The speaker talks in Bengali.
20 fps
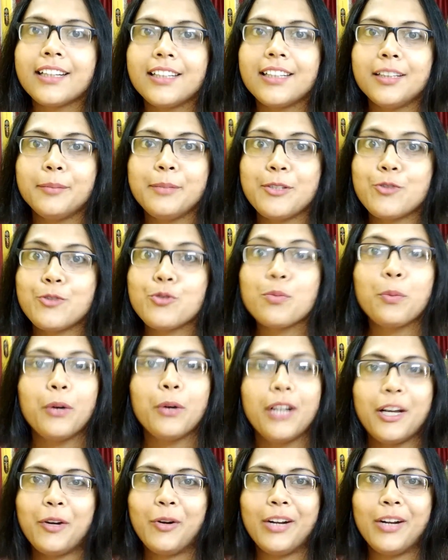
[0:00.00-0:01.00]
একটা
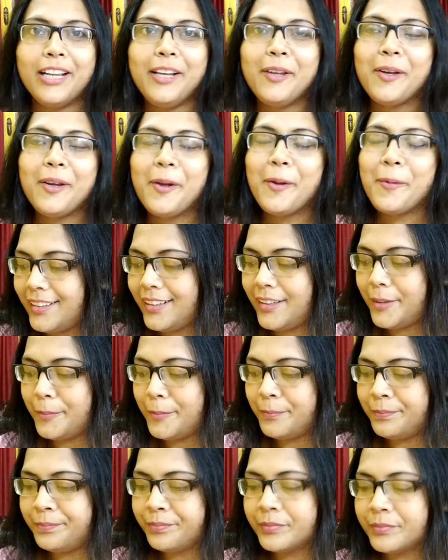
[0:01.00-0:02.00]
বিচ্ছুপনা করে
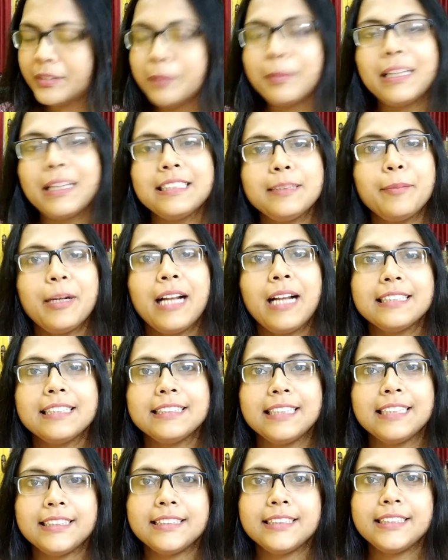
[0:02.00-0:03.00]
ব্যাস এবার
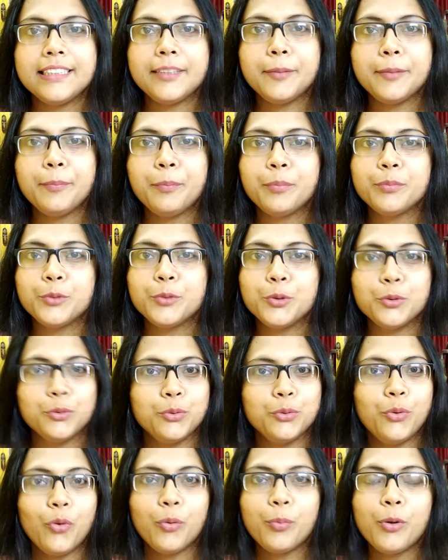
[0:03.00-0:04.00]
আস্তে আস্তে শুরু
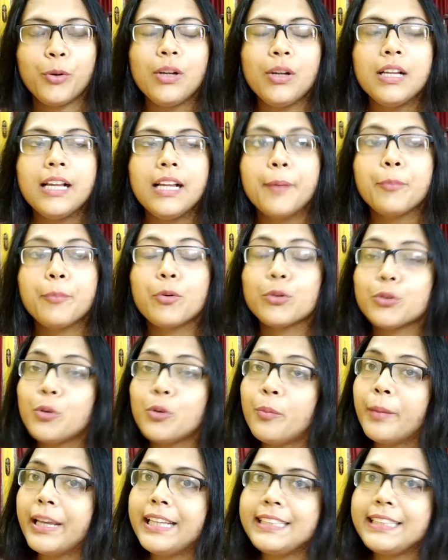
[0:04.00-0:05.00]
করব
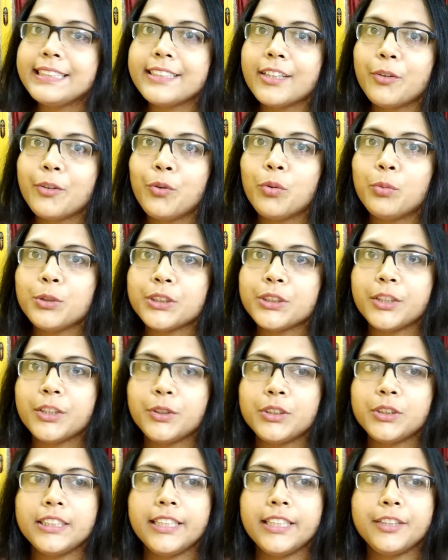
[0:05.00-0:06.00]
প্রথমেই যেটা করব সেটা
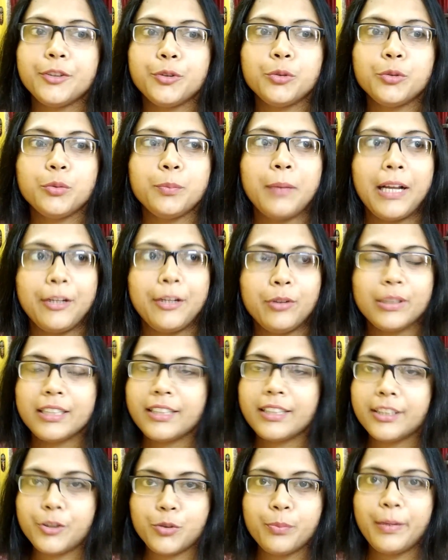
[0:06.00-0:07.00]
হচ্ছে একটু ভালো
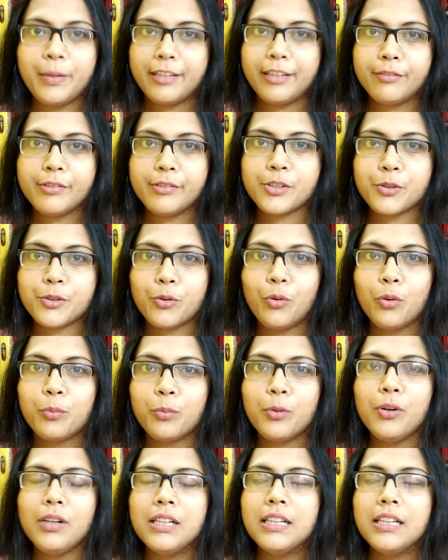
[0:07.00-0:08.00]
একটা কিছু ব্রেকফাস্ট
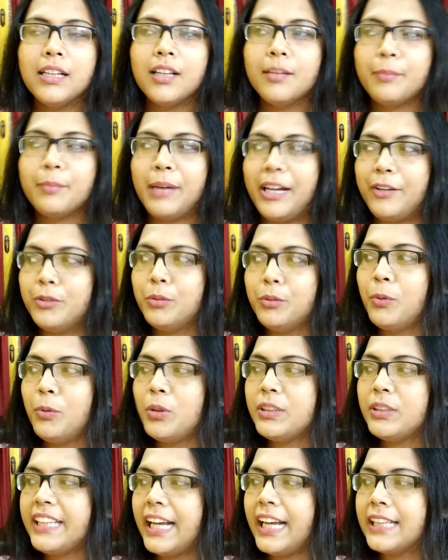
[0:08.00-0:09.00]
করব ভালো
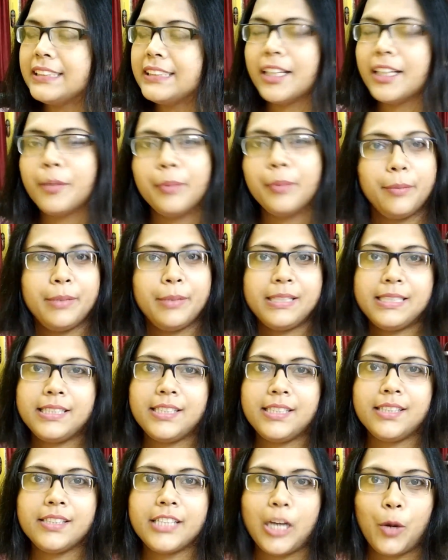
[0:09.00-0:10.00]
বলতে আজকে
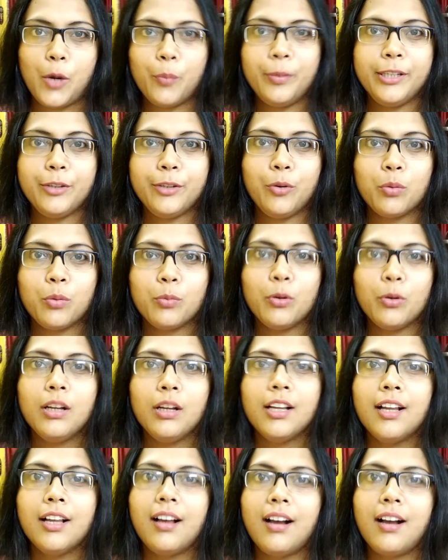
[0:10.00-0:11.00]
ভেবেছি চাউমিন করব
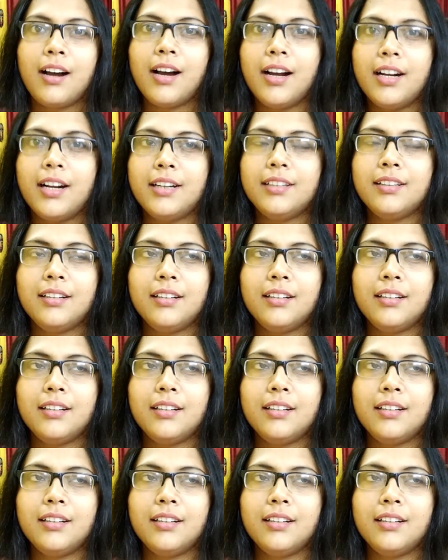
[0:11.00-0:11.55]
আর